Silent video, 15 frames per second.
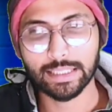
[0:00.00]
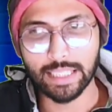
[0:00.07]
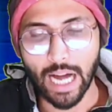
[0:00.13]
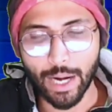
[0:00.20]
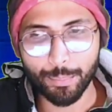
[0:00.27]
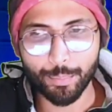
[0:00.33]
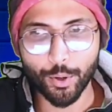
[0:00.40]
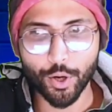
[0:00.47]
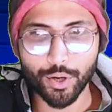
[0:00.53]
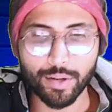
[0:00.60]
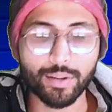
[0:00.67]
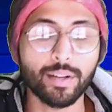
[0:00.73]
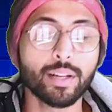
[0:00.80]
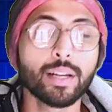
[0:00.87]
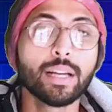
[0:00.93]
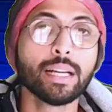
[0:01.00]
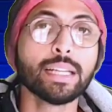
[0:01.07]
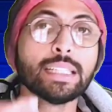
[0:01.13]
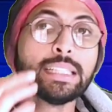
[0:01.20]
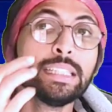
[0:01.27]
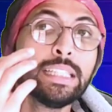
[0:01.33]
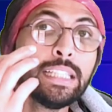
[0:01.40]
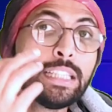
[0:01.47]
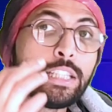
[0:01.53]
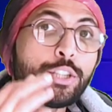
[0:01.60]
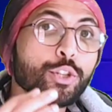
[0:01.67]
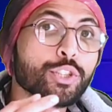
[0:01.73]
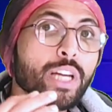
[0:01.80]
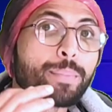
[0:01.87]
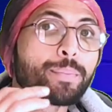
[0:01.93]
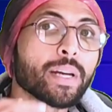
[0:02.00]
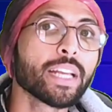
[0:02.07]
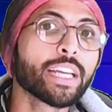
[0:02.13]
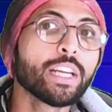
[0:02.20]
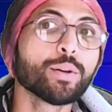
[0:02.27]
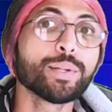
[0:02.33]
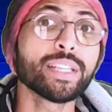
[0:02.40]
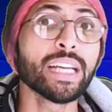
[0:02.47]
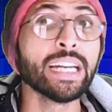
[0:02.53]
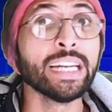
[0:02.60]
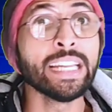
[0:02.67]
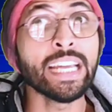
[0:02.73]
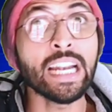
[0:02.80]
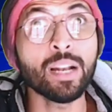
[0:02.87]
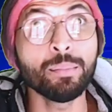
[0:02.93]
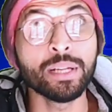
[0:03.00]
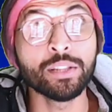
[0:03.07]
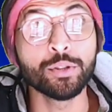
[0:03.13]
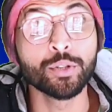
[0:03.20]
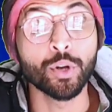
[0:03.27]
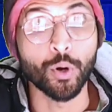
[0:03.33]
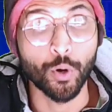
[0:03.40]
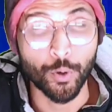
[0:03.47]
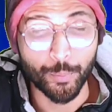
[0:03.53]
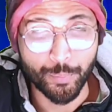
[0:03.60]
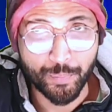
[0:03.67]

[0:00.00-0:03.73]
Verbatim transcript: তারপর দ্বিতীয় চ্যাপ্টারে কি রয়েছে নীল বিদ্রোহ